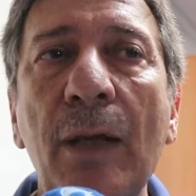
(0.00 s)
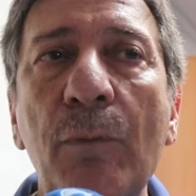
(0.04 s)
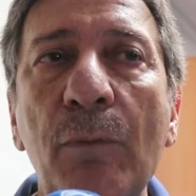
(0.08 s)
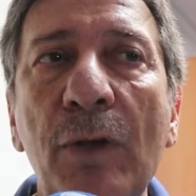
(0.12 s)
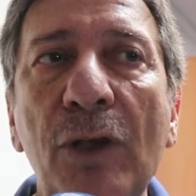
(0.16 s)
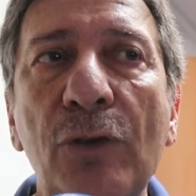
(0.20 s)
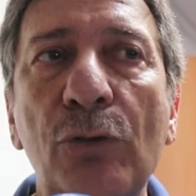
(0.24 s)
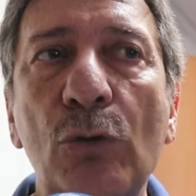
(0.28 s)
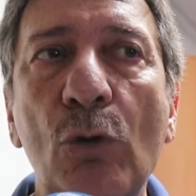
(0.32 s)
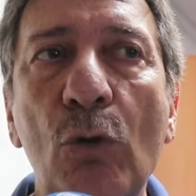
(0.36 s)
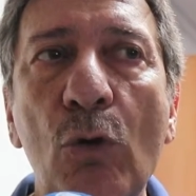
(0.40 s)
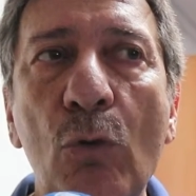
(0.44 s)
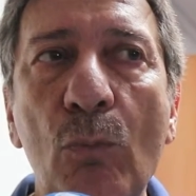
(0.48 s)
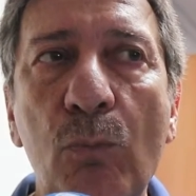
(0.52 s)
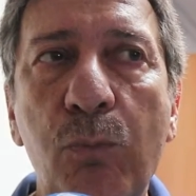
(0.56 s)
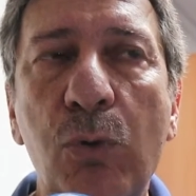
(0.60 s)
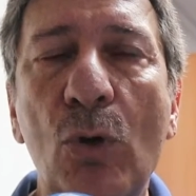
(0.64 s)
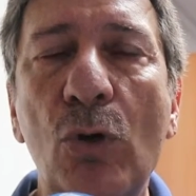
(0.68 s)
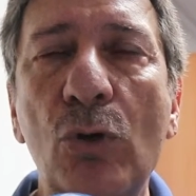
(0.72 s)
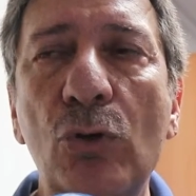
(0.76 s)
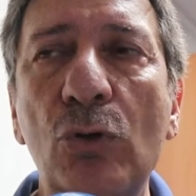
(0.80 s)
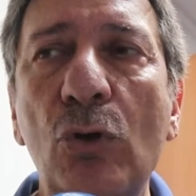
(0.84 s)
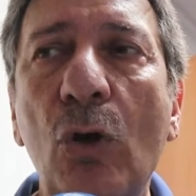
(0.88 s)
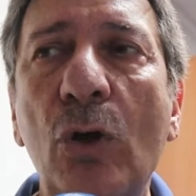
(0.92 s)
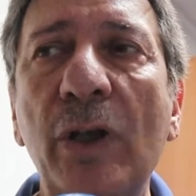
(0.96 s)
questo non può
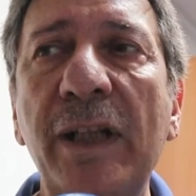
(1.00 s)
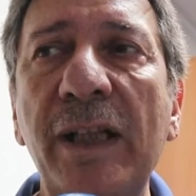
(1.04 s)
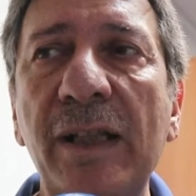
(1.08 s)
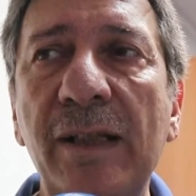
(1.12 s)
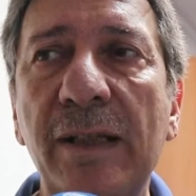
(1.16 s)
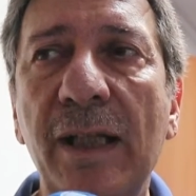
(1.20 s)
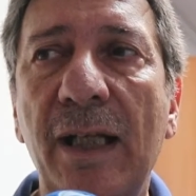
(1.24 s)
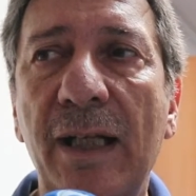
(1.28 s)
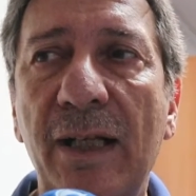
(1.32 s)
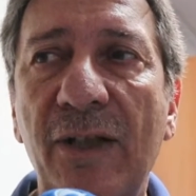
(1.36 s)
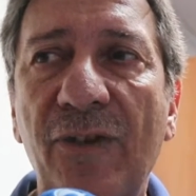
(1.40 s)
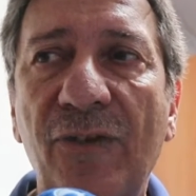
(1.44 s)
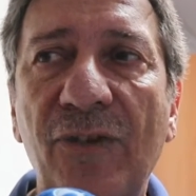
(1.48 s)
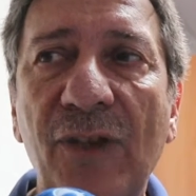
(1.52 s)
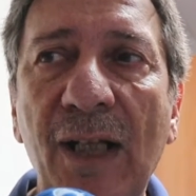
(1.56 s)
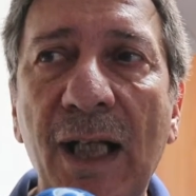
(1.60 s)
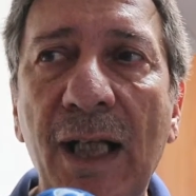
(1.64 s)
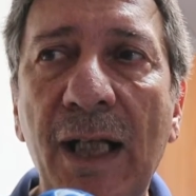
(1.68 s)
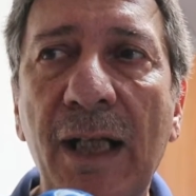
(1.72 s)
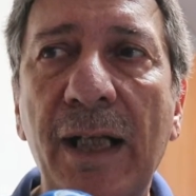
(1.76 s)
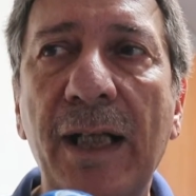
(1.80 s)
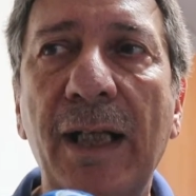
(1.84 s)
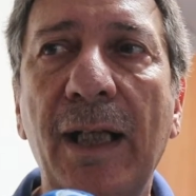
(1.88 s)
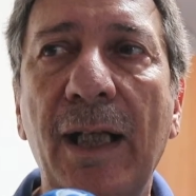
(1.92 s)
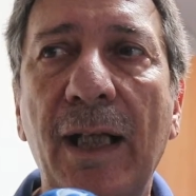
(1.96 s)
non
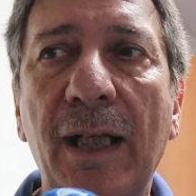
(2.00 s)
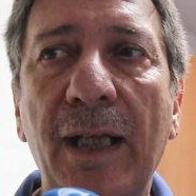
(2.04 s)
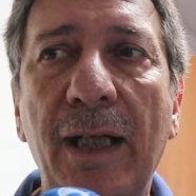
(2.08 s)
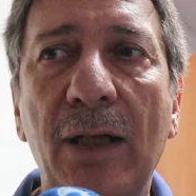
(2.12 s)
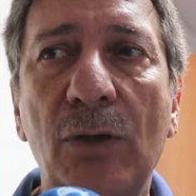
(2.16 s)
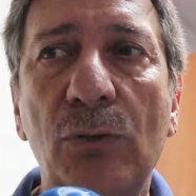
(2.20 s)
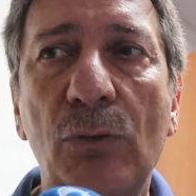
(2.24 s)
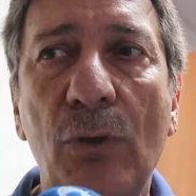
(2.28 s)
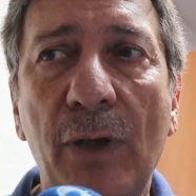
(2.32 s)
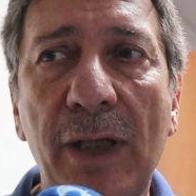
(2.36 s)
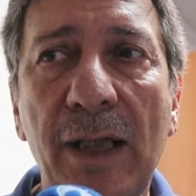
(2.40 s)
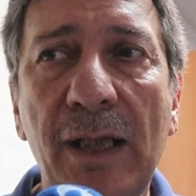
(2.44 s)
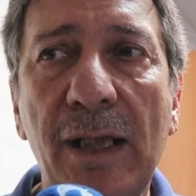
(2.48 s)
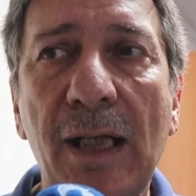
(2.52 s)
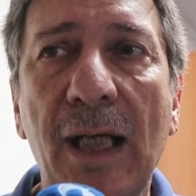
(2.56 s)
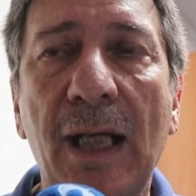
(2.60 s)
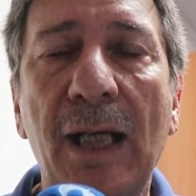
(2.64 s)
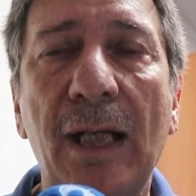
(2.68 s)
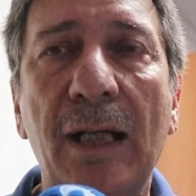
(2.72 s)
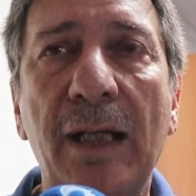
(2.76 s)
interessare le autorità,